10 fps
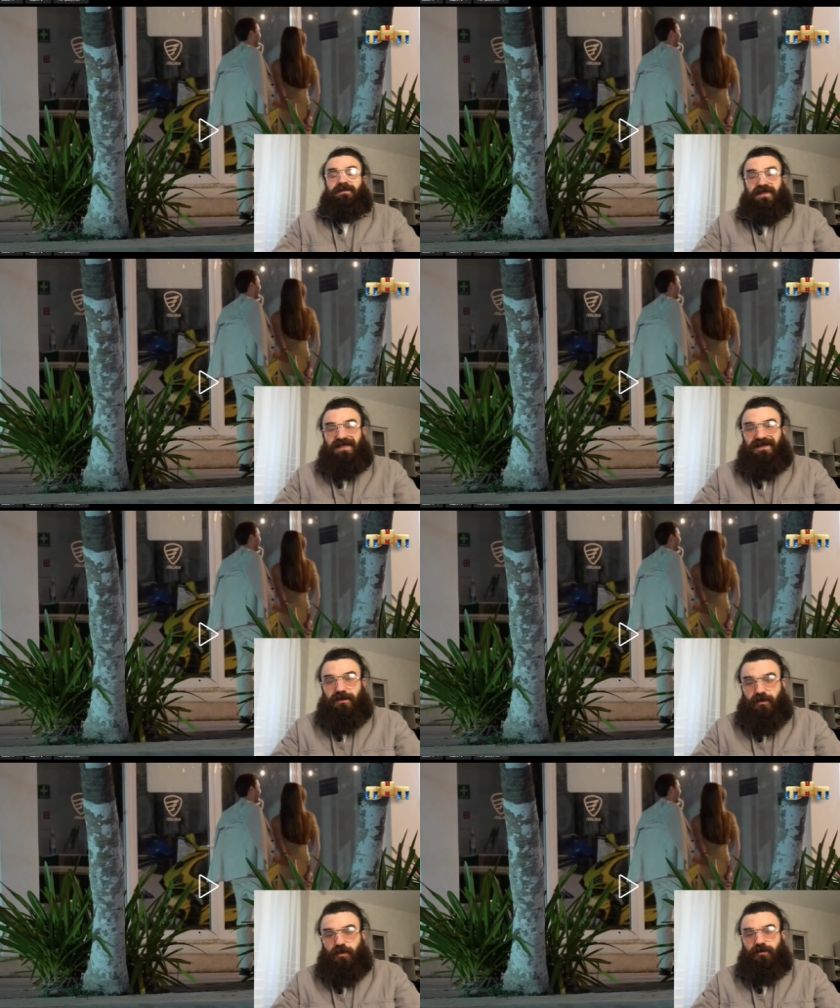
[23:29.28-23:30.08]
Смотрите,
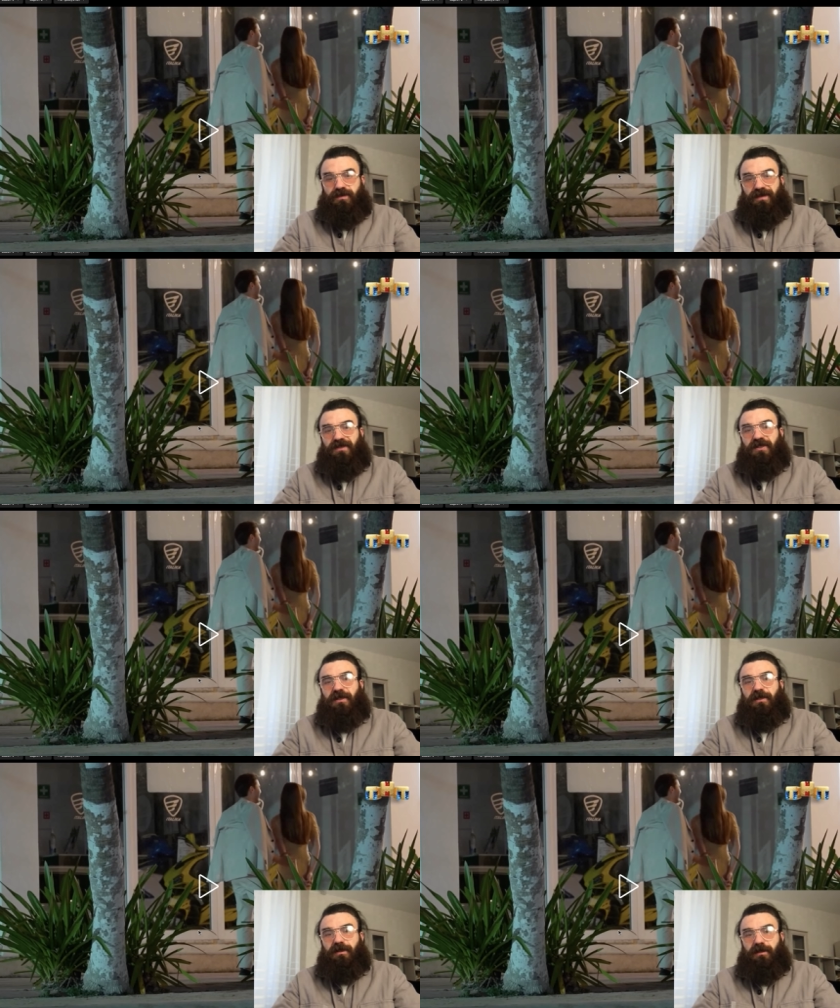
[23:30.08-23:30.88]
насколько у
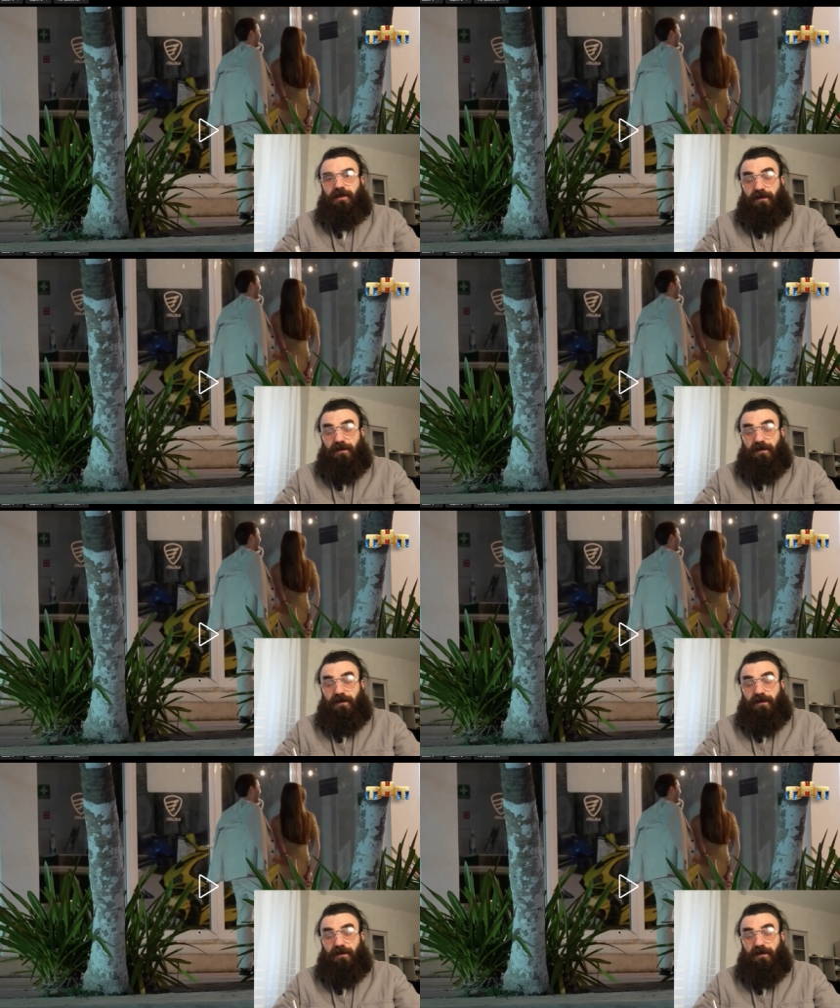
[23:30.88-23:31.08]
Димаша, э,